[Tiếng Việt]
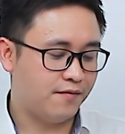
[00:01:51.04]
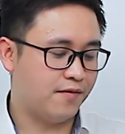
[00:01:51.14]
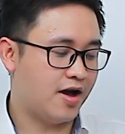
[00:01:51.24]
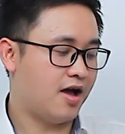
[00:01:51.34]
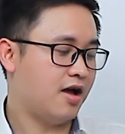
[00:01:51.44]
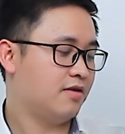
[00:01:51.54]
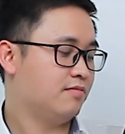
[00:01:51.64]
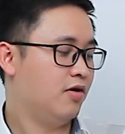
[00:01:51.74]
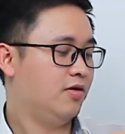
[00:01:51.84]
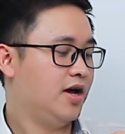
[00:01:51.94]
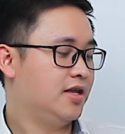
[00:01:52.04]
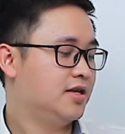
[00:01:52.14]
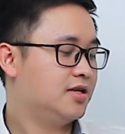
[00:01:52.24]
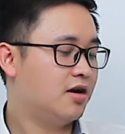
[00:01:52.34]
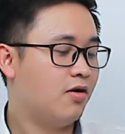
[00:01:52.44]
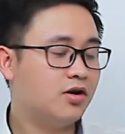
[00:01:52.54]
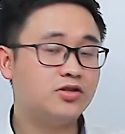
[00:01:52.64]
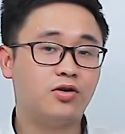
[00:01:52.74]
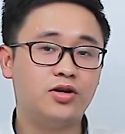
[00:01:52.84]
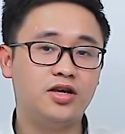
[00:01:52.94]
và mẫu này thì rất là
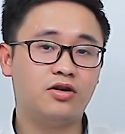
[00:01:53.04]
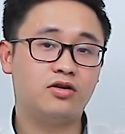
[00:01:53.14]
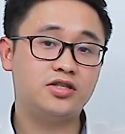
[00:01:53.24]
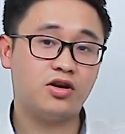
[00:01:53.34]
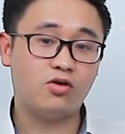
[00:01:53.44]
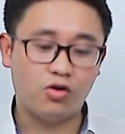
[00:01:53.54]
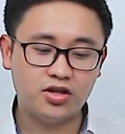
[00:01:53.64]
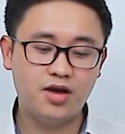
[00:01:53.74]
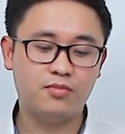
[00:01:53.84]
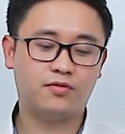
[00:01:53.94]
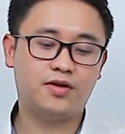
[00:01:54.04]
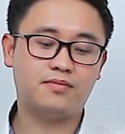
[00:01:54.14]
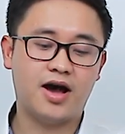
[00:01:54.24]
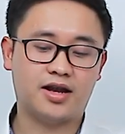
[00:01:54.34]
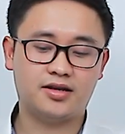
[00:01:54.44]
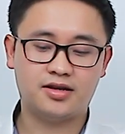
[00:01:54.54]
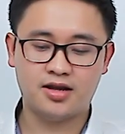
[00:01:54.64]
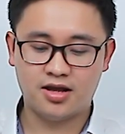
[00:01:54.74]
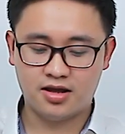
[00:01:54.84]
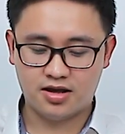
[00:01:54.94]
hot rồi thì nó sẽ có thêm một phiên bản
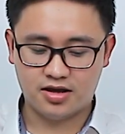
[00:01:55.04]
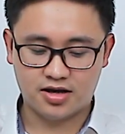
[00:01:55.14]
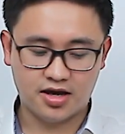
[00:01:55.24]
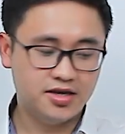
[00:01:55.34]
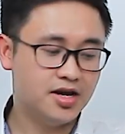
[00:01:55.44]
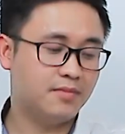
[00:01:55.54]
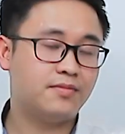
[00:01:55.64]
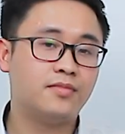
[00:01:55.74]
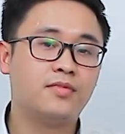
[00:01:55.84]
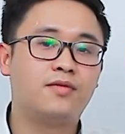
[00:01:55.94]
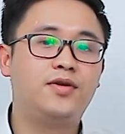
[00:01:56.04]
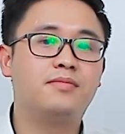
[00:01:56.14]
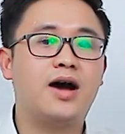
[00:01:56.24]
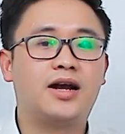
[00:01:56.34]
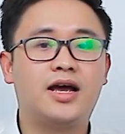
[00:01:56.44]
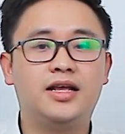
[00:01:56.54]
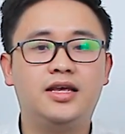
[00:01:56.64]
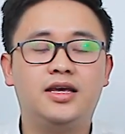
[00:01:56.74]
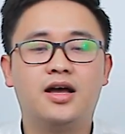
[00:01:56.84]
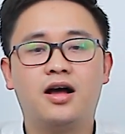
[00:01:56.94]
kế nhiệm phiên bản này
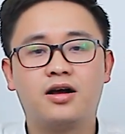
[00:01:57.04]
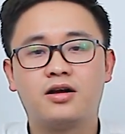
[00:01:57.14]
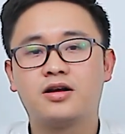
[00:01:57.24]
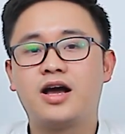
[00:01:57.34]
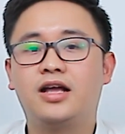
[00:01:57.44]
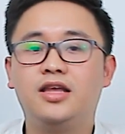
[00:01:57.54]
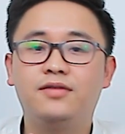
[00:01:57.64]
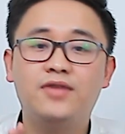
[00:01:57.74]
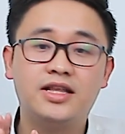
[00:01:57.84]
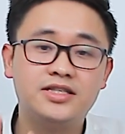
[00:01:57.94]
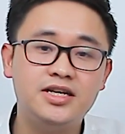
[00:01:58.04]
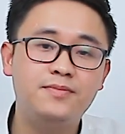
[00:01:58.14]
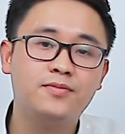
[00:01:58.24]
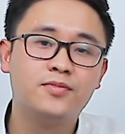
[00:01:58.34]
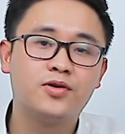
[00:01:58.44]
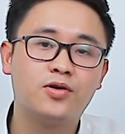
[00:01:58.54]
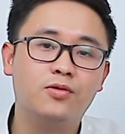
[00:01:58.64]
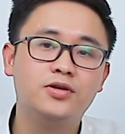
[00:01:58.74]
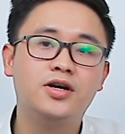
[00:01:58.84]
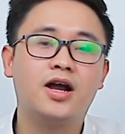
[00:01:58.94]
thì uh, cải thiện về chip
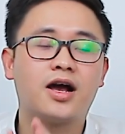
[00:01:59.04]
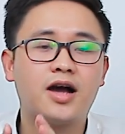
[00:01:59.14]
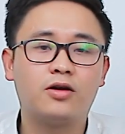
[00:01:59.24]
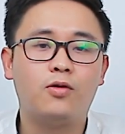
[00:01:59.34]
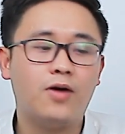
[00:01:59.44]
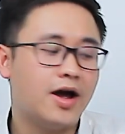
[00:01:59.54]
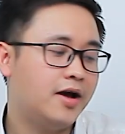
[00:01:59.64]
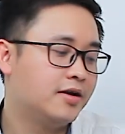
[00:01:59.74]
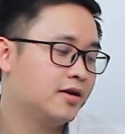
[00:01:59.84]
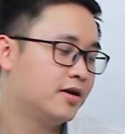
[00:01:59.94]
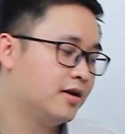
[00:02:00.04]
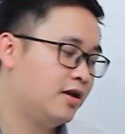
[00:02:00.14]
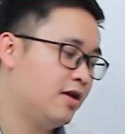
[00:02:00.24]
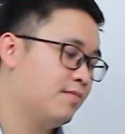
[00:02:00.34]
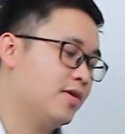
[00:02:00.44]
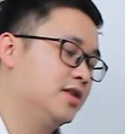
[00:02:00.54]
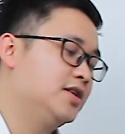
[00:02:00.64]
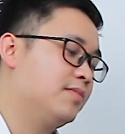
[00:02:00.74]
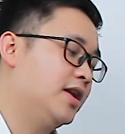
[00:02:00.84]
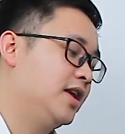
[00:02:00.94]
cũng như là cài đồ họa mà
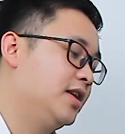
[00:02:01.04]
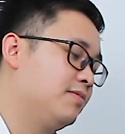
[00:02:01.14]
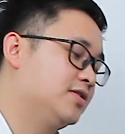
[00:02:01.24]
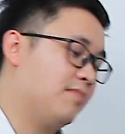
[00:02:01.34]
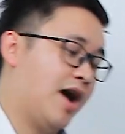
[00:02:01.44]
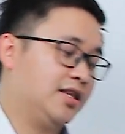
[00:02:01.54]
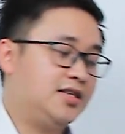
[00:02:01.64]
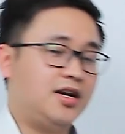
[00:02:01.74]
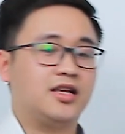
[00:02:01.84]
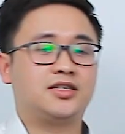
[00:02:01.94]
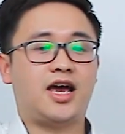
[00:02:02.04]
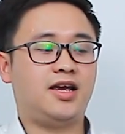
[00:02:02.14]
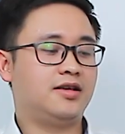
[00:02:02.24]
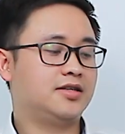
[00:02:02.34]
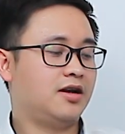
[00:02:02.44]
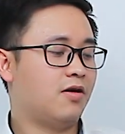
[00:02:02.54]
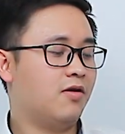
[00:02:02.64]
chiếc máy này thì bán rất là chạy rất là